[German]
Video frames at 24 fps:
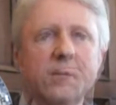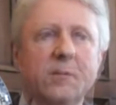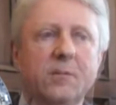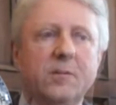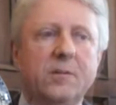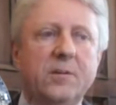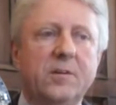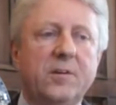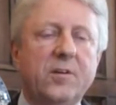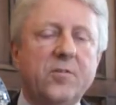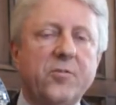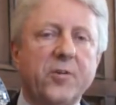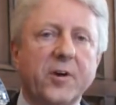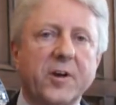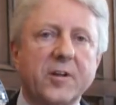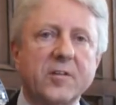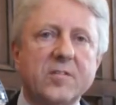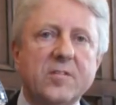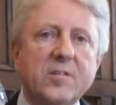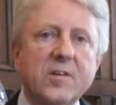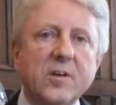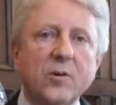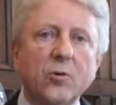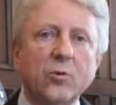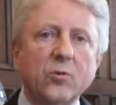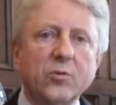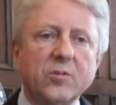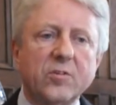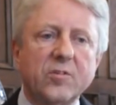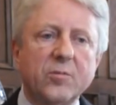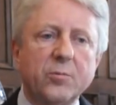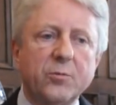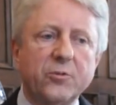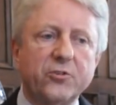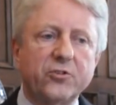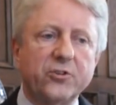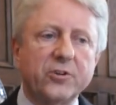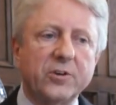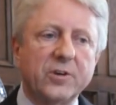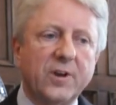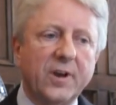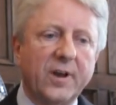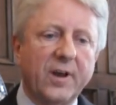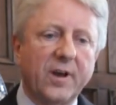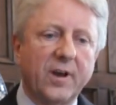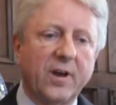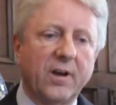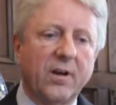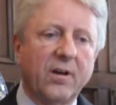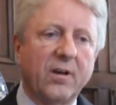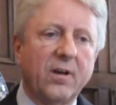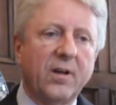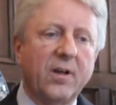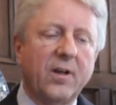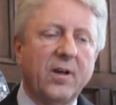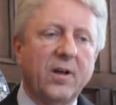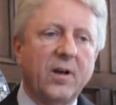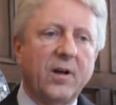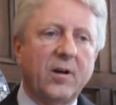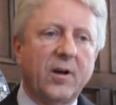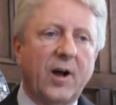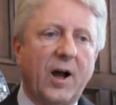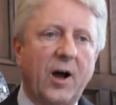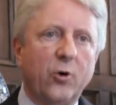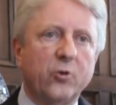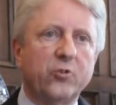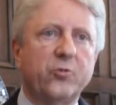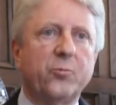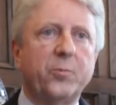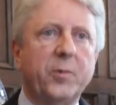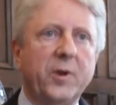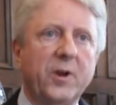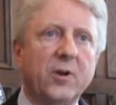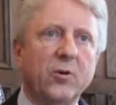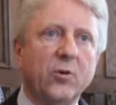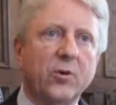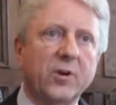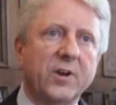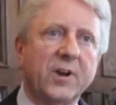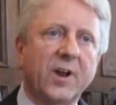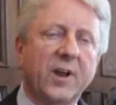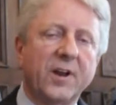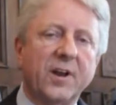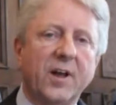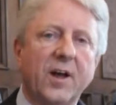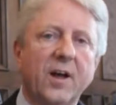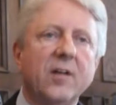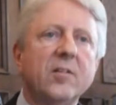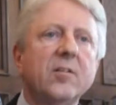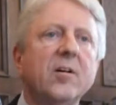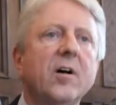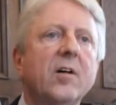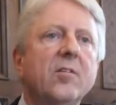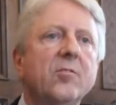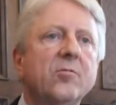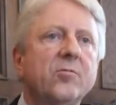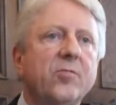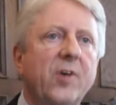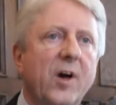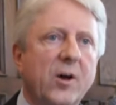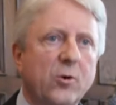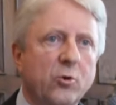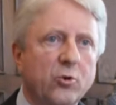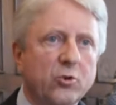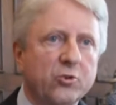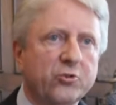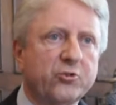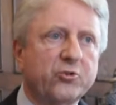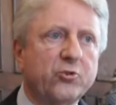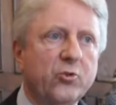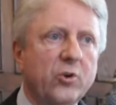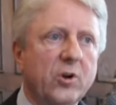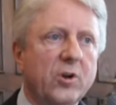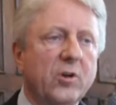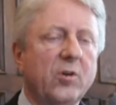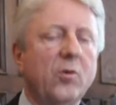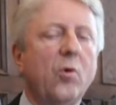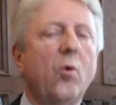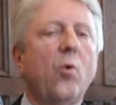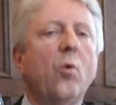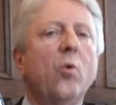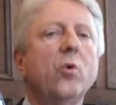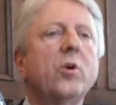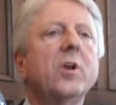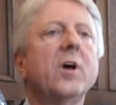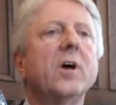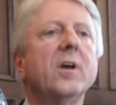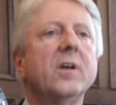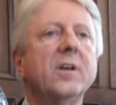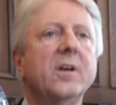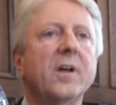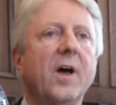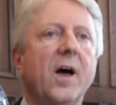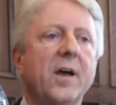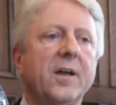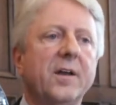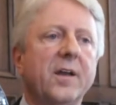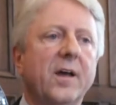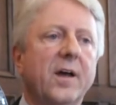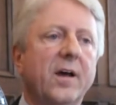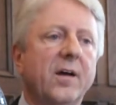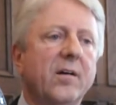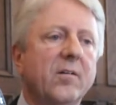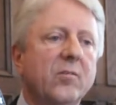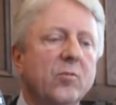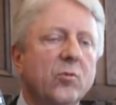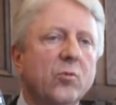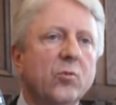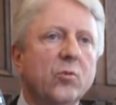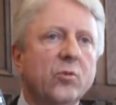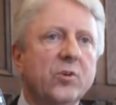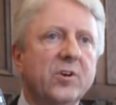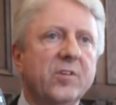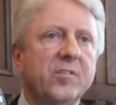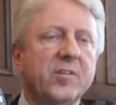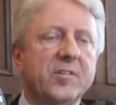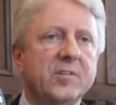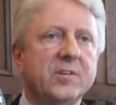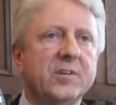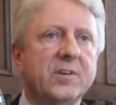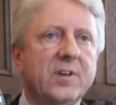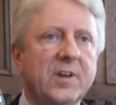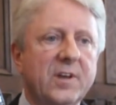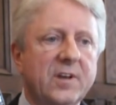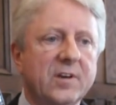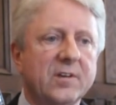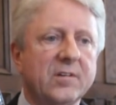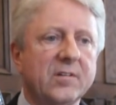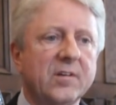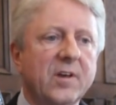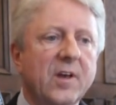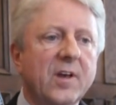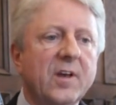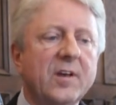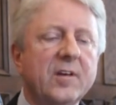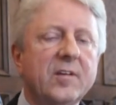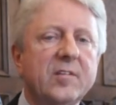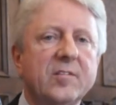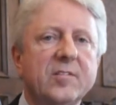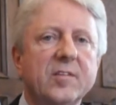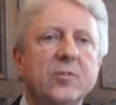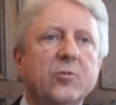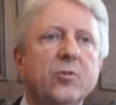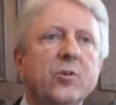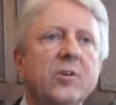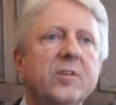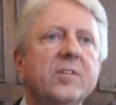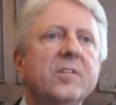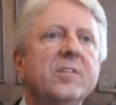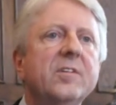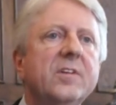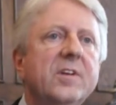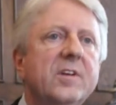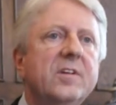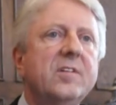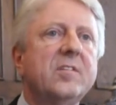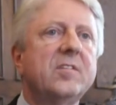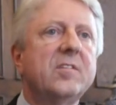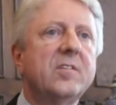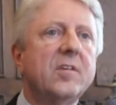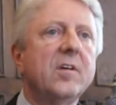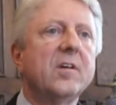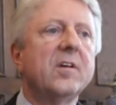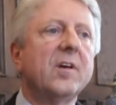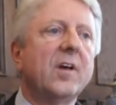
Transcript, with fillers: Die Differenzierung zwischen der Ausbildung in einer Fachhochschule oder in einer Universität ist natürlich nicht